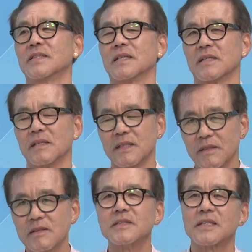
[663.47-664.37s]
네.
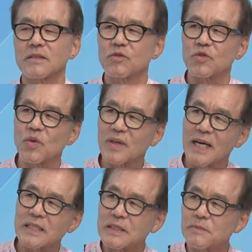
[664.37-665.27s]
그래서 이제 주로
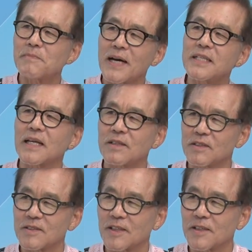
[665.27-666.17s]
강습을 많이
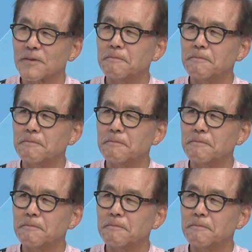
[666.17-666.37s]
다녔어요.